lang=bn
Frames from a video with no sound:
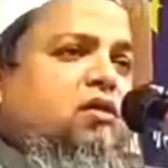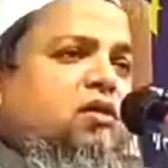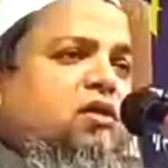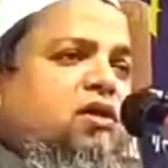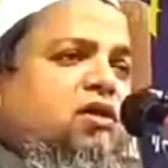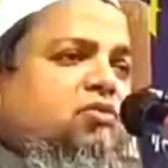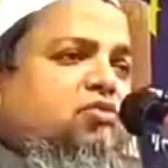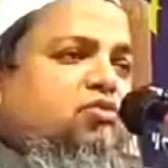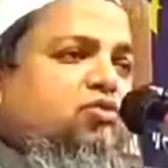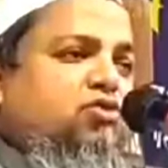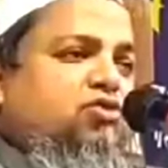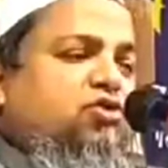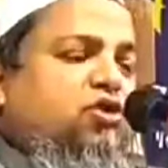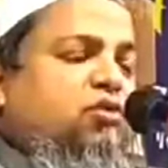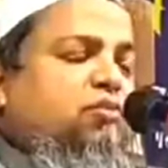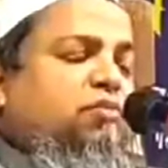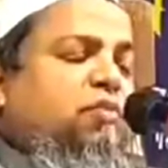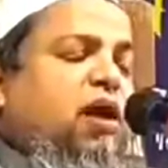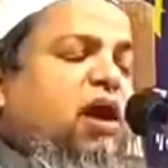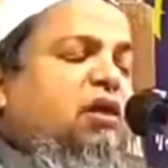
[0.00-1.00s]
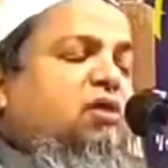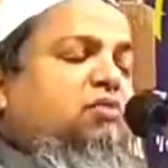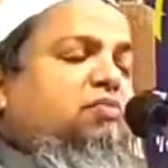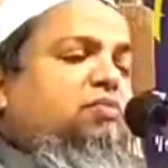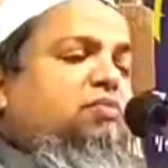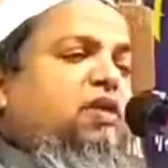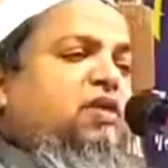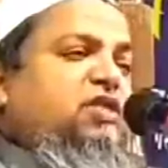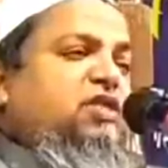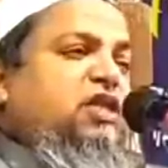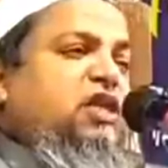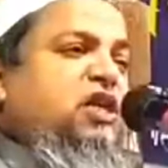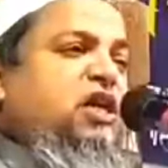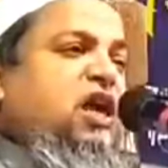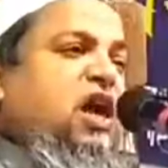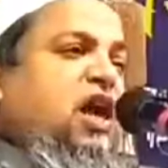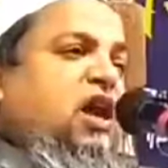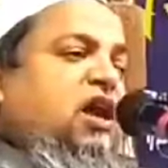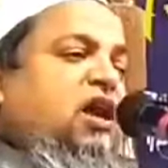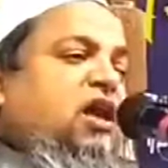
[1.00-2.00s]
এই দুইজন মানব বেশি
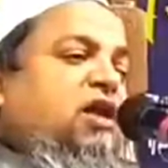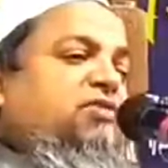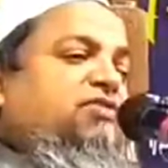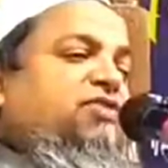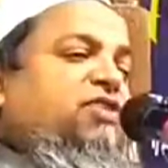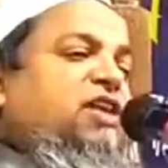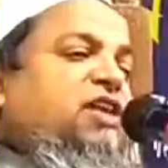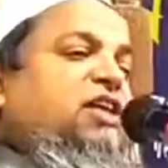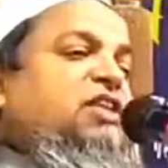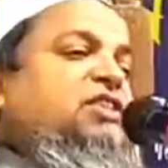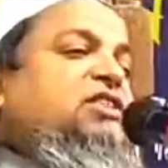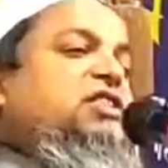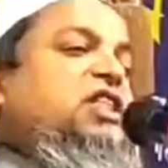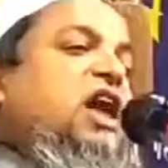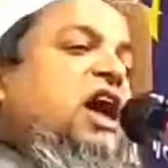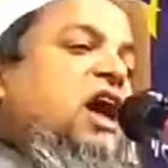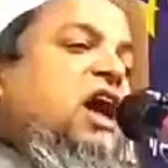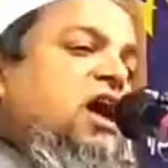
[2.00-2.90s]
আল্লাহর ফিরিস্তা